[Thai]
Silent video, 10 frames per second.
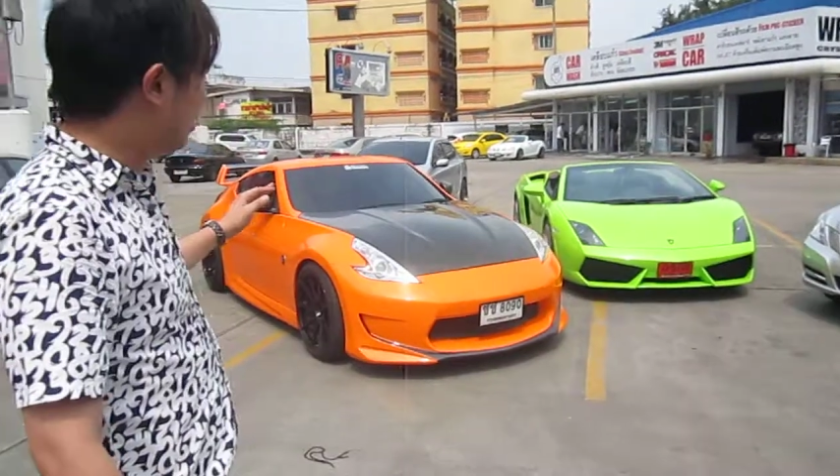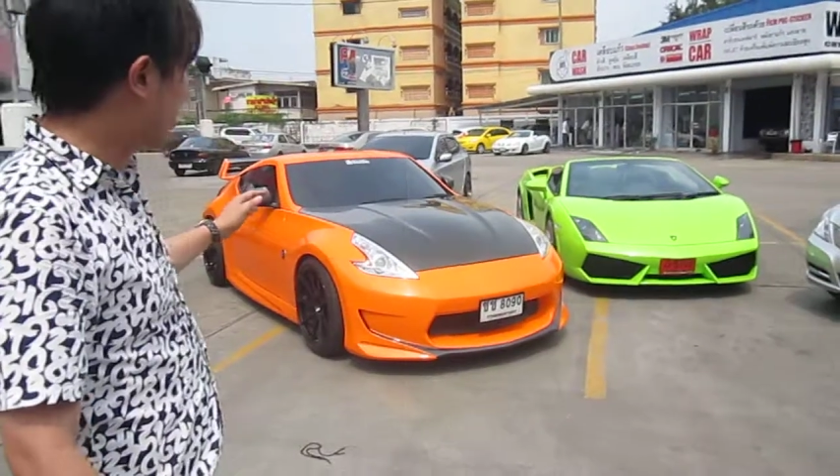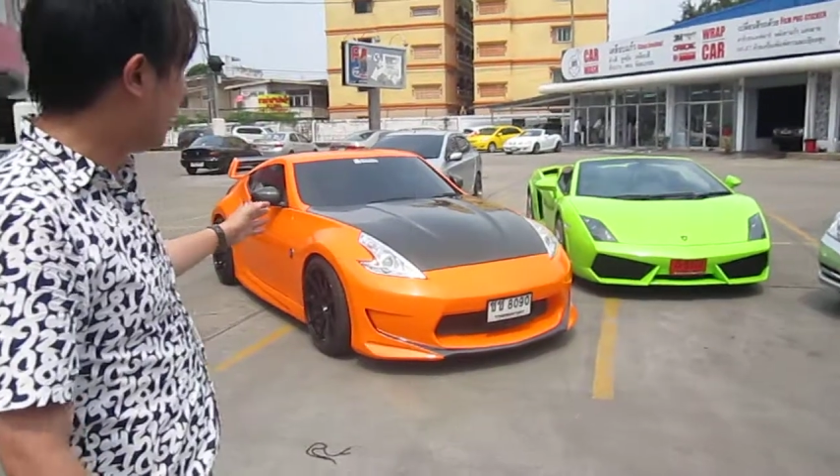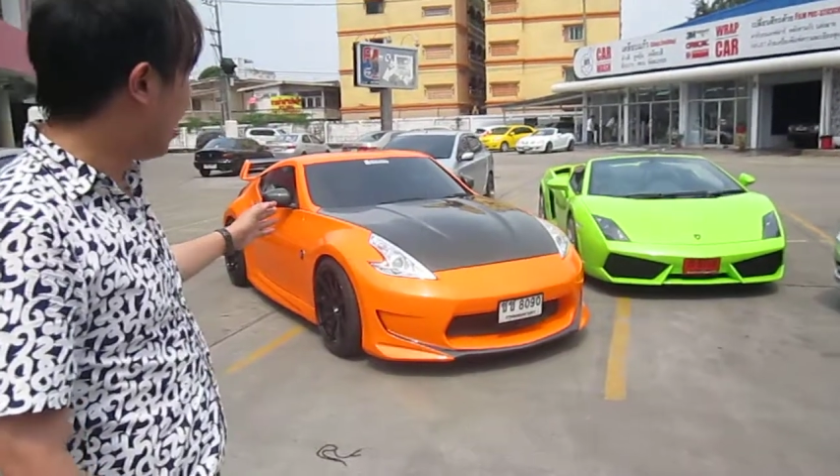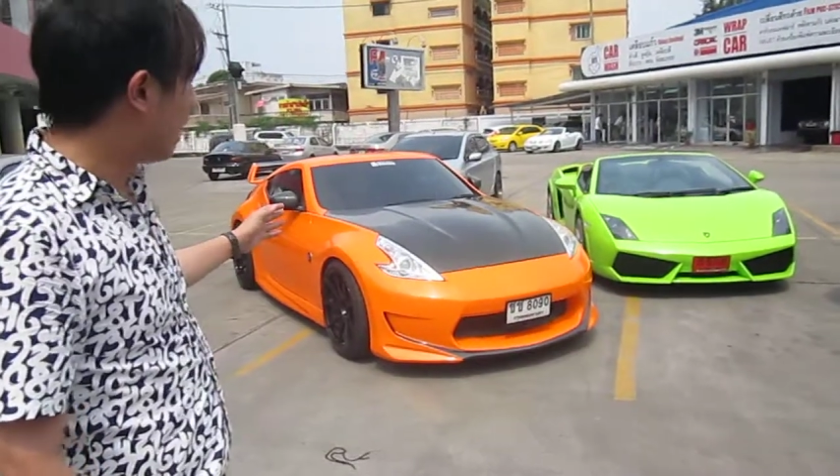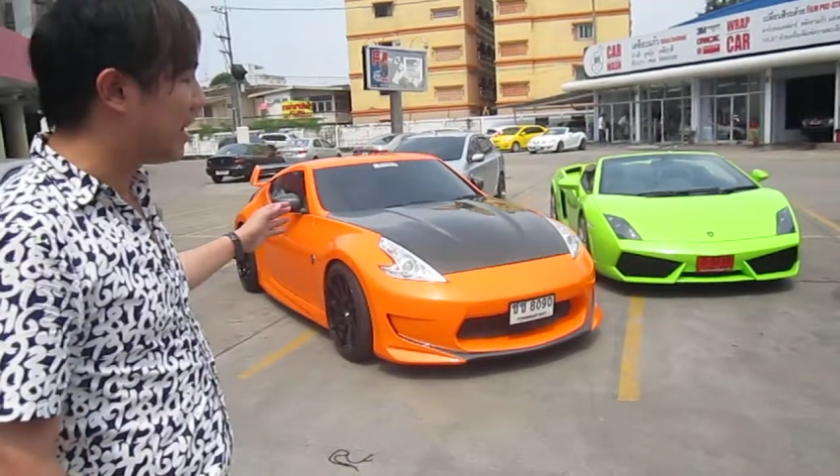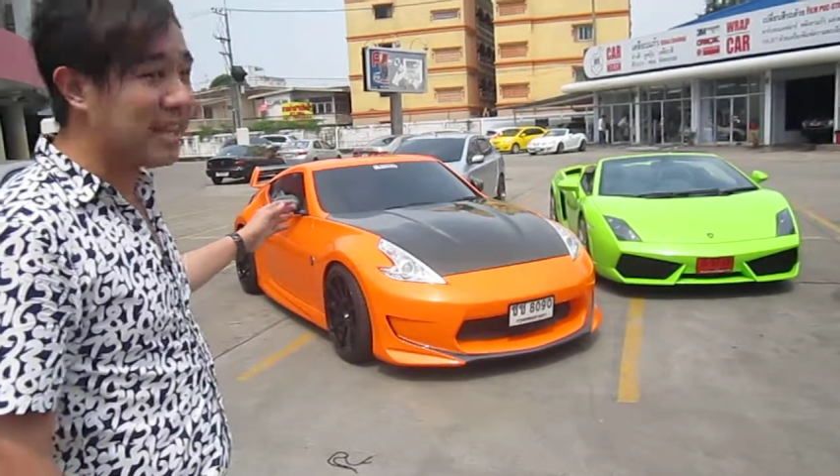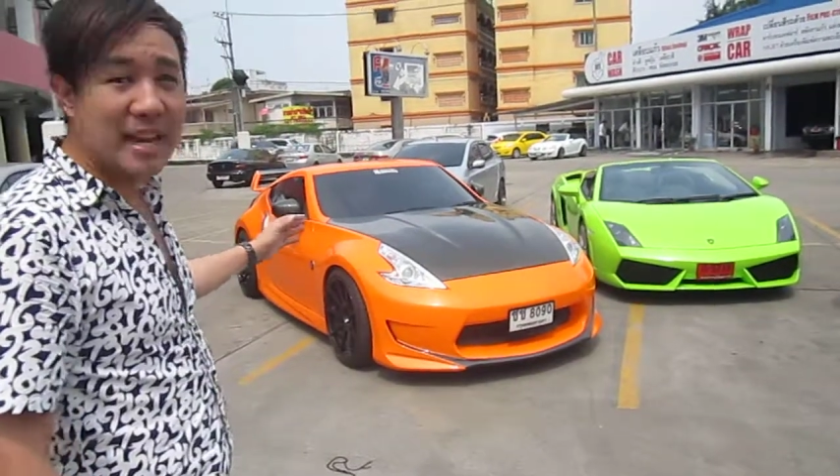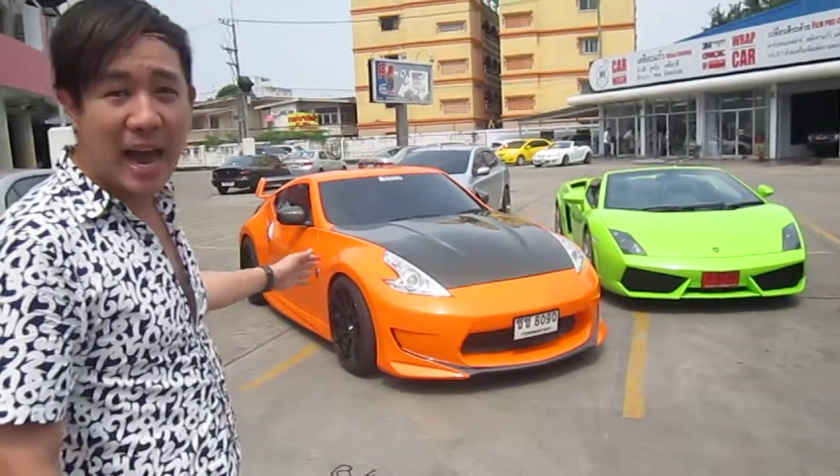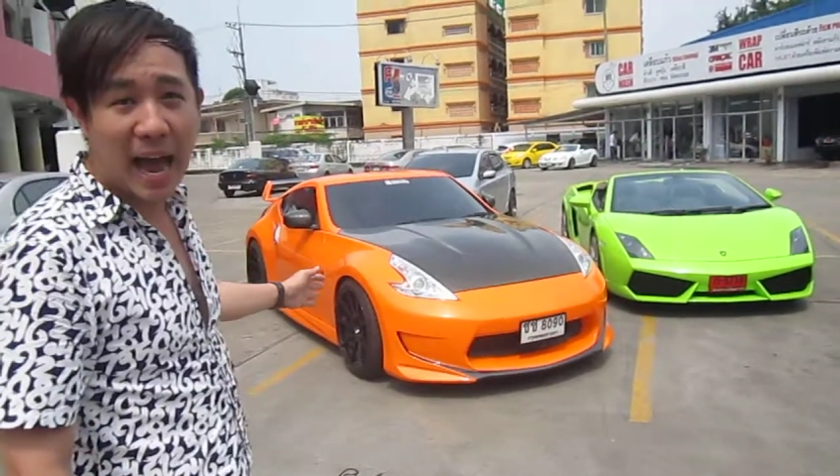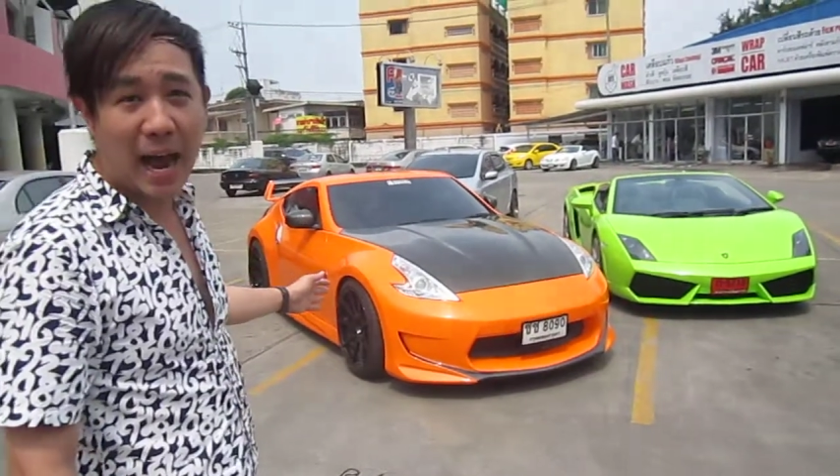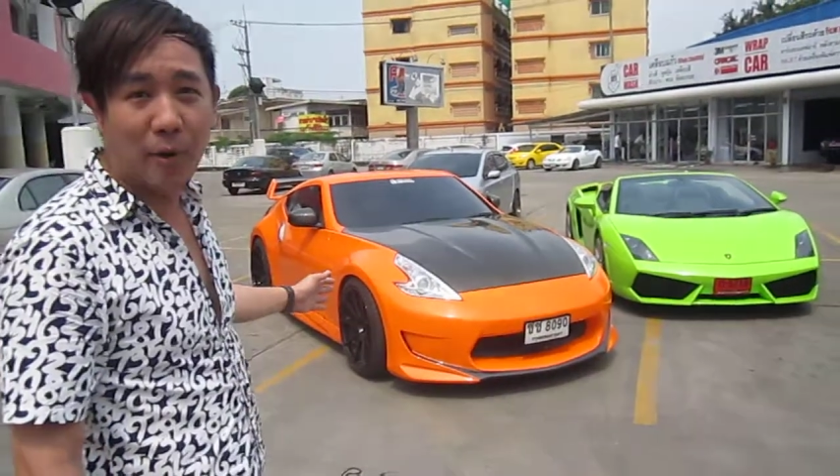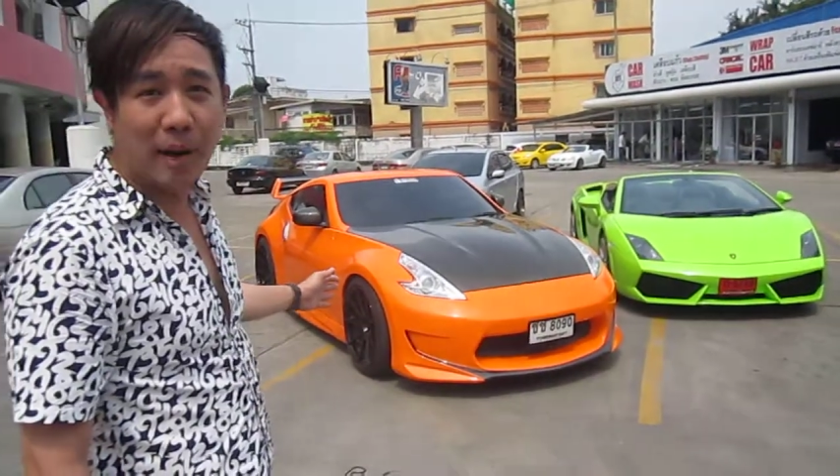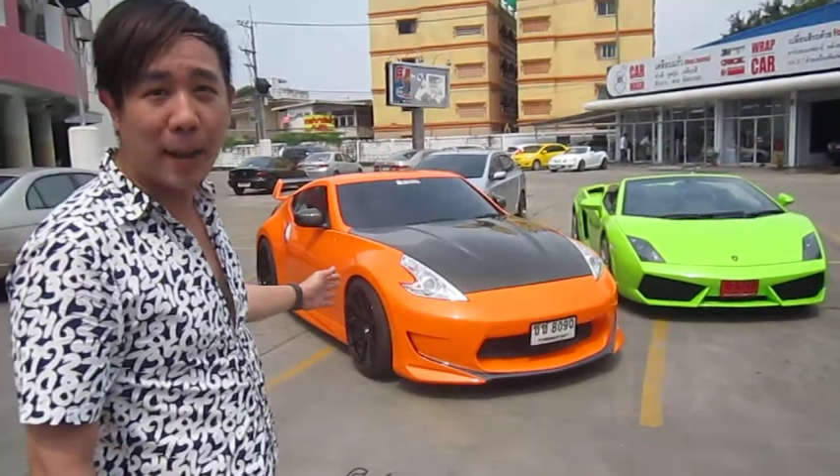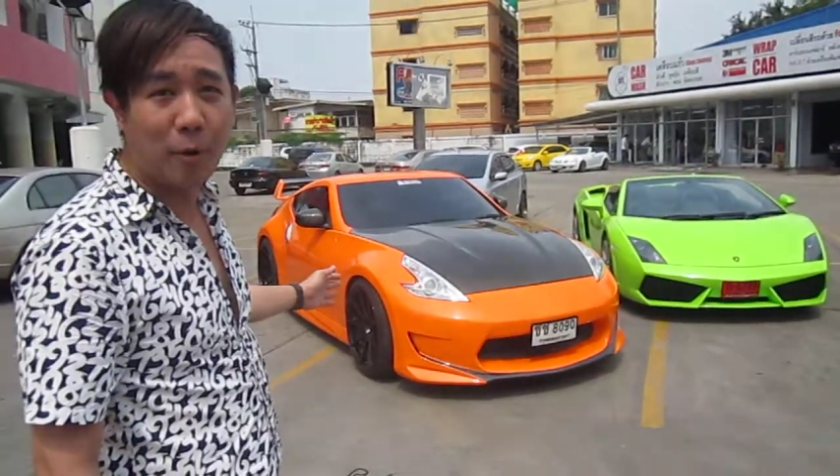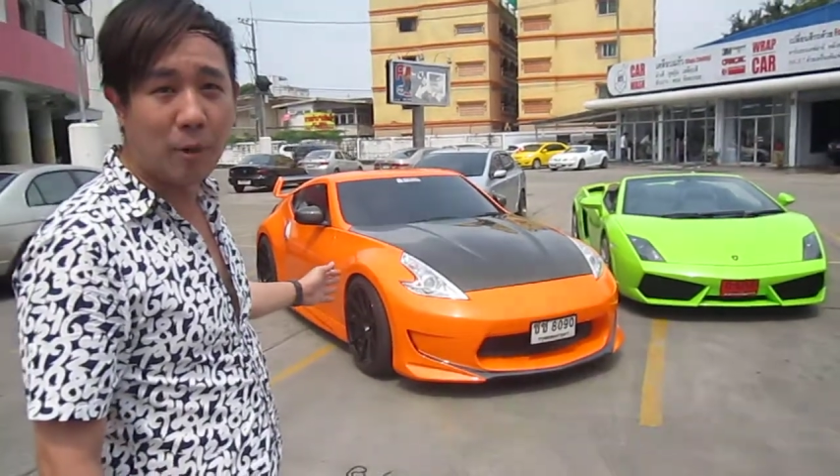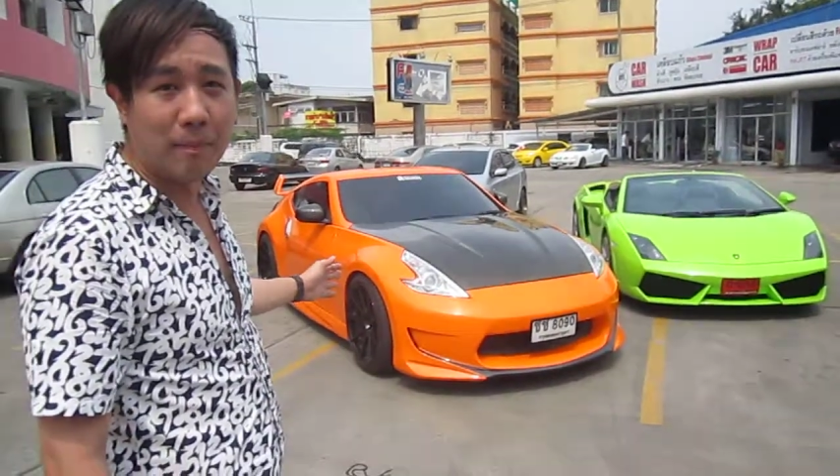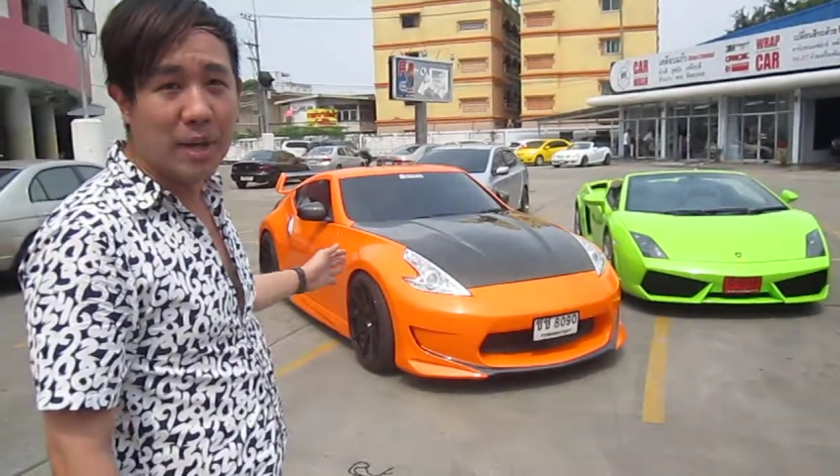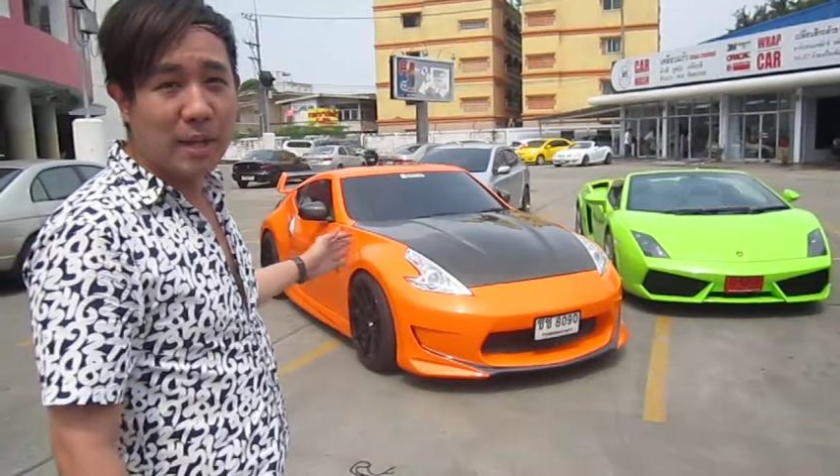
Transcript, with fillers: สีเดิมเป็นสีขาวนะครับ ผม